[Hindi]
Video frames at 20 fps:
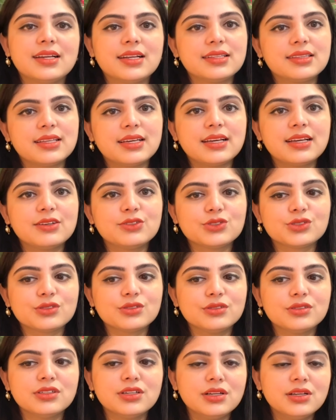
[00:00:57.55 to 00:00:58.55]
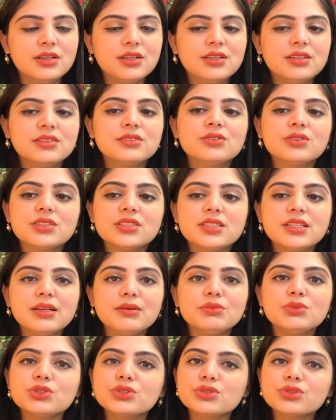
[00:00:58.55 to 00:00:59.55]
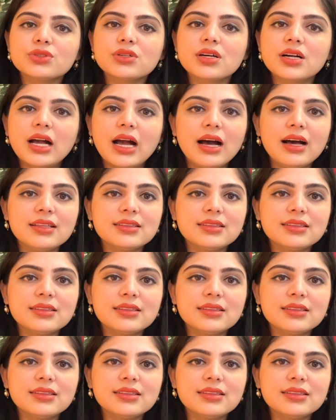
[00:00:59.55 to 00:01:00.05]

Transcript: लेता है उसको तो इसलिए हम लोग उसका